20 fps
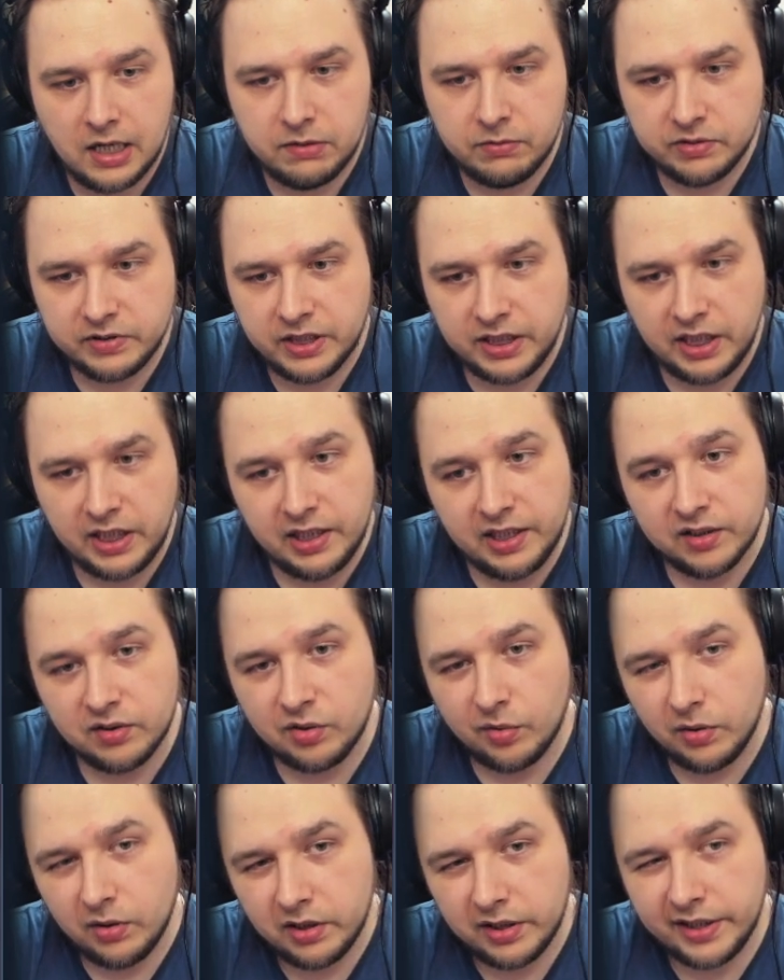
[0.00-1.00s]
А вот всякие
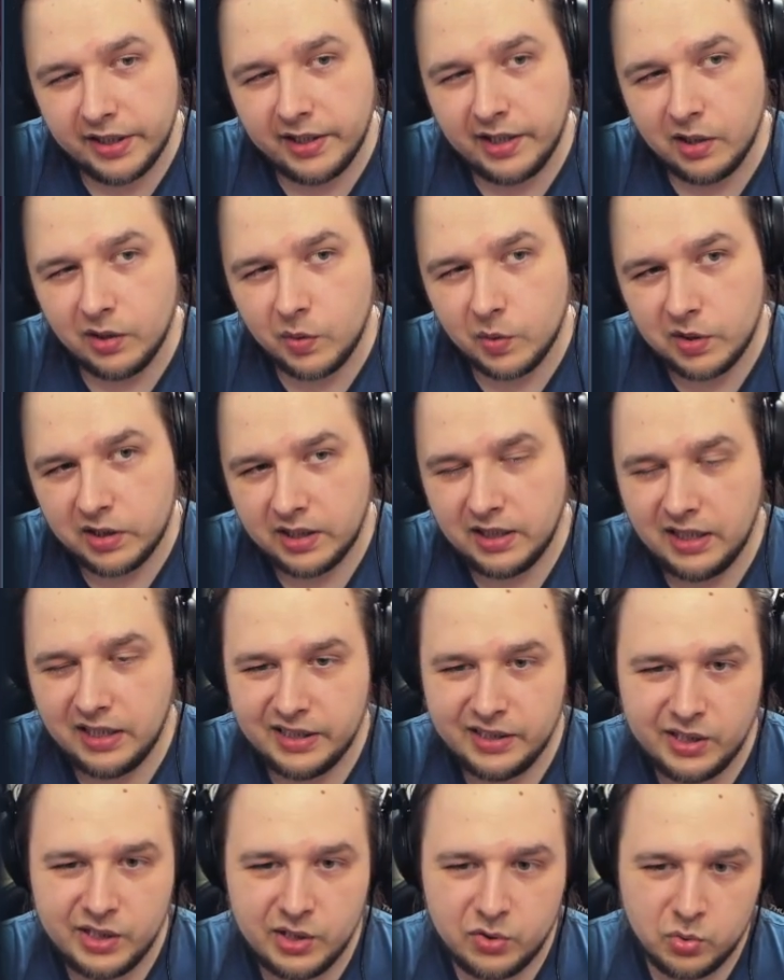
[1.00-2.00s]
контрольные колоды,
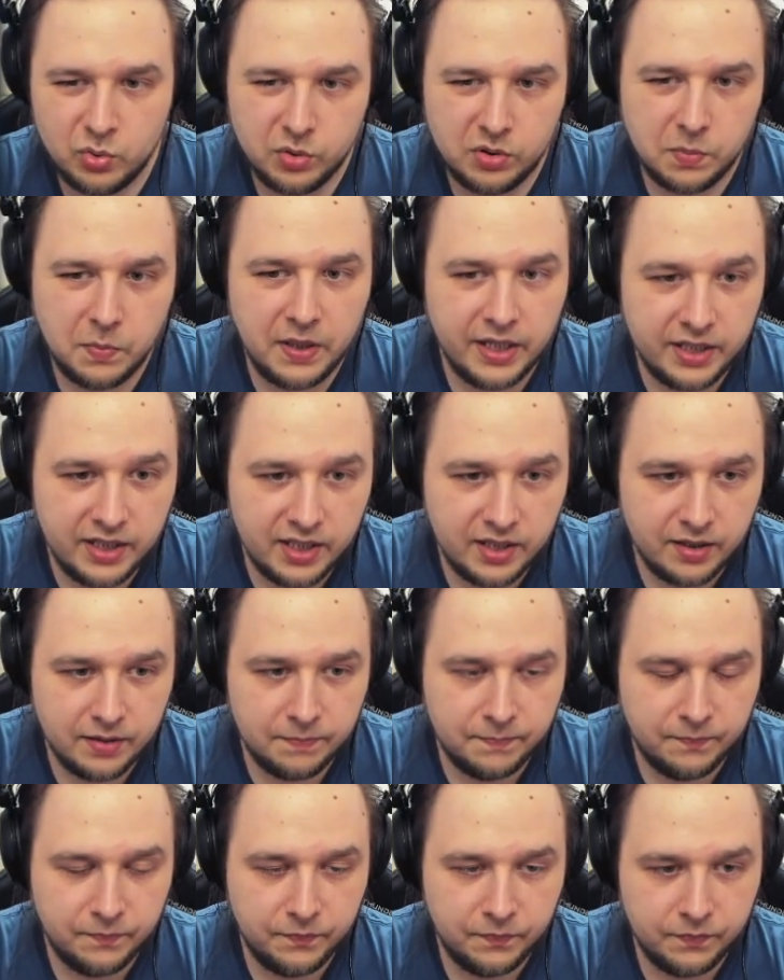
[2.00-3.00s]
они чуть
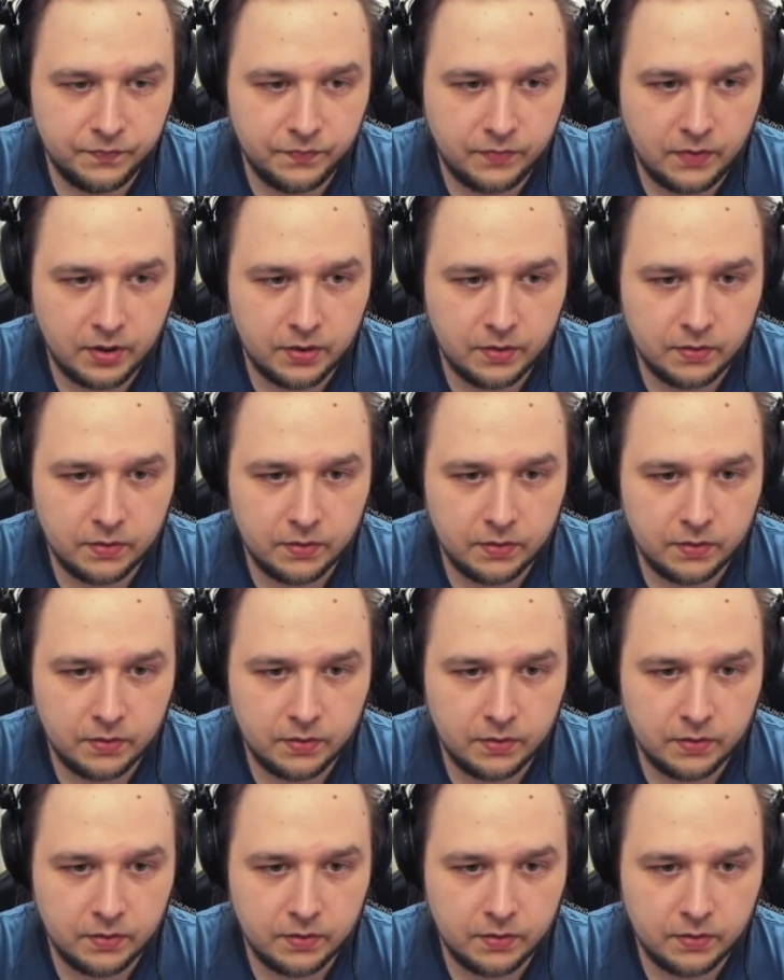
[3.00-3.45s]
менее...